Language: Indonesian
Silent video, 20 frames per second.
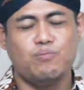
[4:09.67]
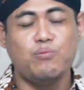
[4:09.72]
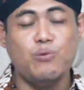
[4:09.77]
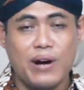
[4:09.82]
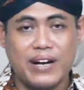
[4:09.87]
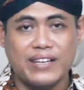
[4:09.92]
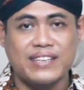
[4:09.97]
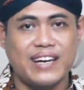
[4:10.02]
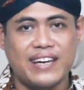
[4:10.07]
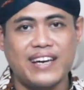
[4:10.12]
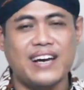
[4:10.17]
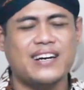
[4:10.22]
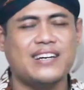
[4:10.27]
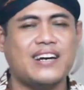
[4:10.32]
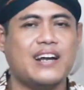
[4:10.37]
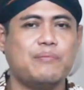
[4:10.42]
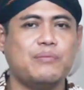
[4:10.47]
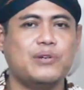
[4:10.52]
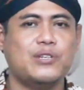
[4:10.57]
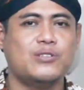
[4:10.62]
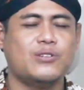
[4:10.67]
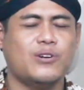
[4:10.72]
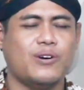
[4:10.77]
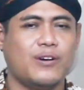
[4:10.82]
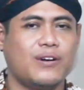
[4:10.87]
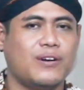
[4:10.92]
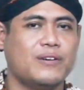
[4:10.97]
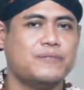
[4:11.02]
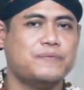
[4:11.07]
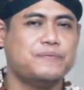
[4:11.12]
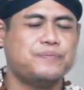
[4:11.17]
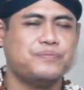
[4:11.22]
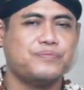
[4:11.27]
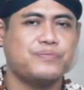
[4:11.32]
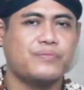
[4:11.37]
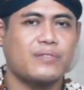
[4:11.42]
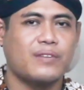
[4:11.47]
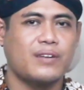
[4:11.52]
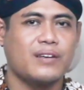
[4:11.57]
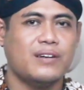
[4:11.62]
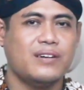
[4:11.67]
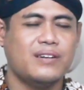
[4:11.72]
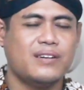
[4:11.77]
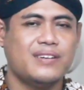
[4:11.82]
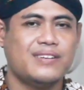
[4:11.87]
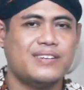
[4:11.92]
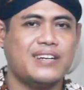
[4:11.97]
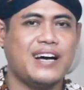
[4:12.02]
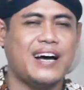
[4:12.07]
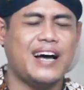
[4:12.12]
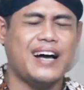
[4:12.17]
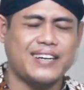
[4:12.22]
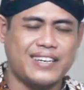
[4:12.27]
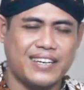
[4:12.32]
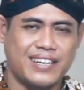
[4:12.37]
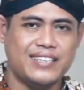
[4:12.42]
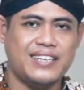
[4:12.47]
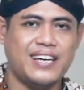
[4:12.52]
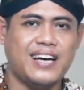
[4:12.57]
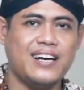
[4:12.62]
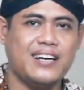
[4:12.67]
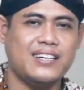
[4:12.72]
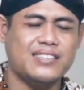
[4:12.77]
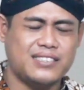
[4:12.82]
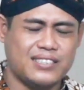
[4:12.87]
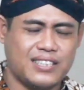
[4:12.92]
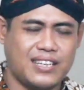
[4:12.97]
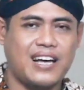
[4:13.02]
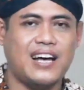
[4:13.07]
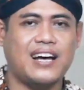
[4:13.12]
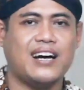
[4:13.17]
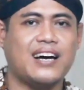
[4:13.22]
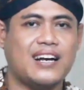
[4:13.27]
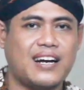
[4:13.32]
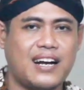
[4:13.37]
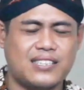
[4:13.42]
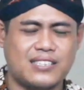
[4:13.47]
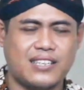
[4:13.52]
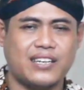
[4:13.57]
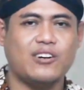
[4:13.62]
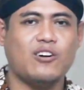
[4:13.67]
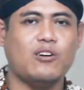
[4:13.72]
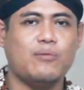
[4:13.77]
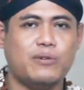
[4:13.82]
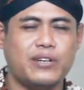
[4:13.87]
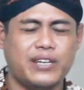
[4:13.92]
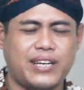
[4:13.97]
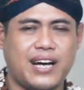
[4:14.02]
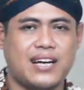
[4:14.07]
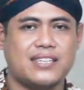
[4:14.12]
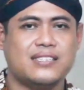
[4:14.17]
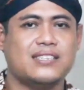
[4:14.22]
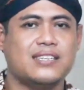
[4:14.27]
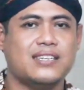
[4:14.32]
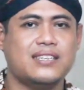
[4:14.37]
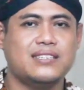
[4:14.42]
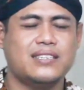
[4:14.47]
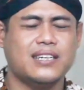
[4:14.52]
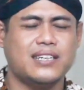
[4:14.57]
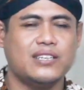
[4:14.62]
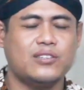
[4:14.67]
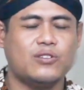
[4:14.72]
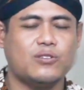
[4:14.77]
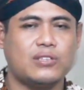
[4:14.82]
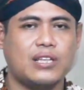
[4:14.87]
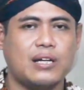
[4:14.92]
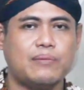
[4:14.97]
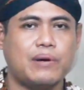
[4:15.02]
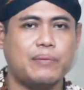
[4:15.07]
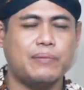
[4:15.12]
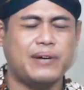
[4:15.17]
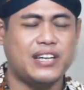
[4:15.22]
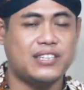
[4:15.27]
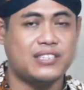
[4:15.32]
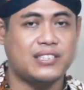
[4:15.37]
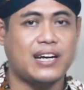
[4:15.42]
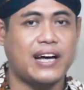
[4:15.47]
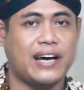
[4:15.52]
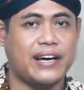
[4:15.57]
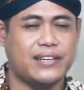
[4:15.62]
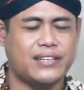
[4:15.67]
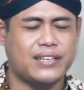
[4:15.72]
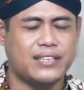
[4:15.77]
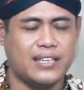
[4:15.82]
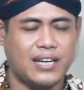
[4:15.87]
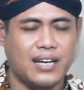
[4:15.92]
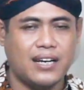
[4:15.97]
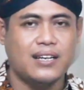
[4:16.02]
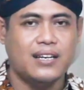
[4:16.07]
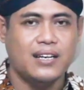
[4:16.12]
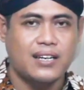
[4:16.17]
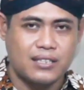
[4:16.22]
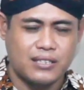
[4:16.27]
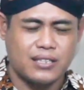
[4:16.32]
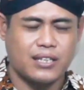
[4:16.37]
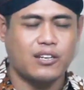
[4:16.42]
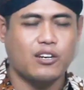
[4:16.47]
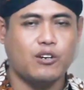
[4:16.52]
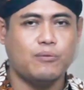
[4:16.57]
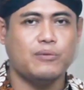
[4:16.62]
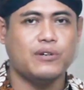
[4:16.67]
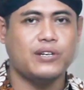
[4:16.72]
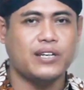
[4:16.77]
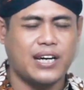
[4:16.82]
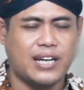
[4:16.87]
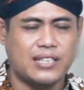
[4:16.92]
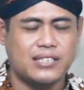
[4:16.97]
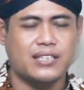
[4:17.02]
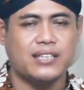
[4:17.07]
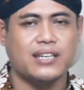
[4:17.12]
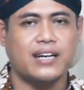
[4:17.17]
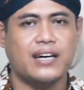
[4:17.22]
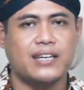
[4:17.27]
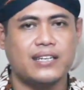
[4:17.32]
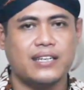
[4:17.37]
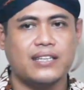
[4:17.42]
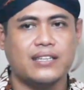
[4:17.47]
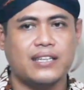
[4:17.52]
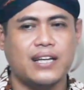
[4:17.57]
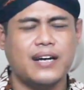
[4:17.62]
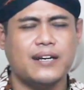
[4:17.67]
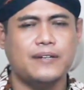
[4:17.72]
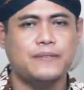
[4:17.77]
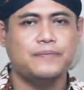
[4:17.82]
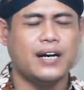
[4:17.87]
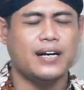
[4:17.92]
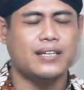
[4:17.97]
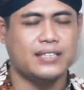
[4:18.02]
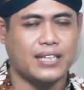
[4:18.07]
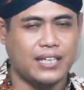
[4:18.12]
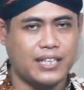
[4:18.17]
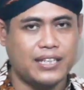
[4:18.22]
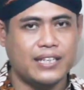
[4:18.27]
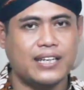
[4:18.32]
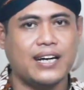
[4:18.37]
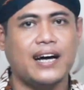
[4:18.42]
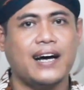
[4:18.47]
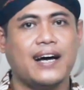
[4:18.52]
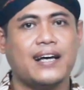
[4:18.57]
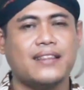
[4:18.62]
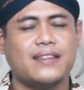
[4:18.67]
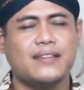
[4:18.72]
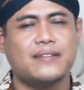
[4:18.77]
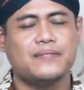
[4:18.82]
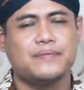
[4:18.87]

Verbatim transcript: Banyak yang kena pinjol. Nah, akhirnya eh, karena sering komunikasi, jadi terutama manajer HRD-nya sering komunikasi dengan kita, eh, jadi dekat.